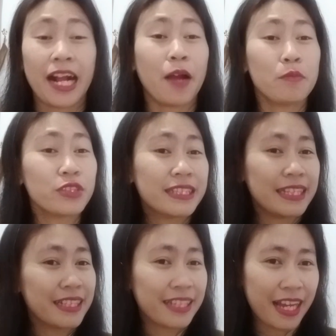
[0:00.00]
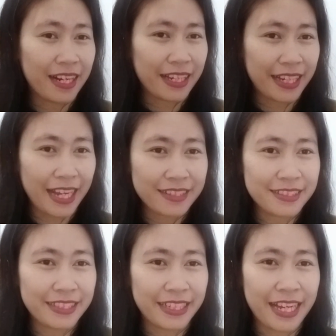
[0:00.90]
kamu
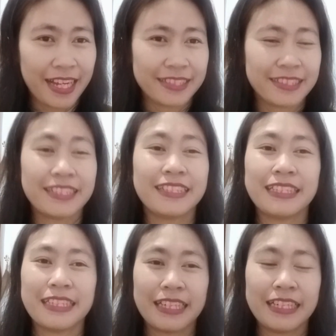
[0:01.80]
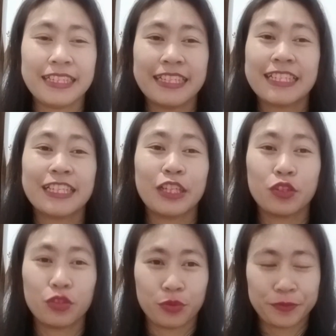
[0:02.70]
tinggalkan dia sendiri di
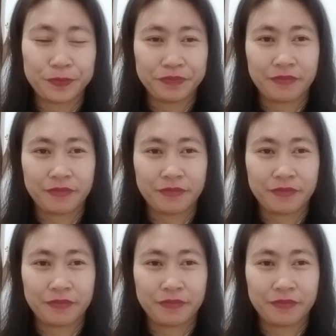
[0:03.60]
situ.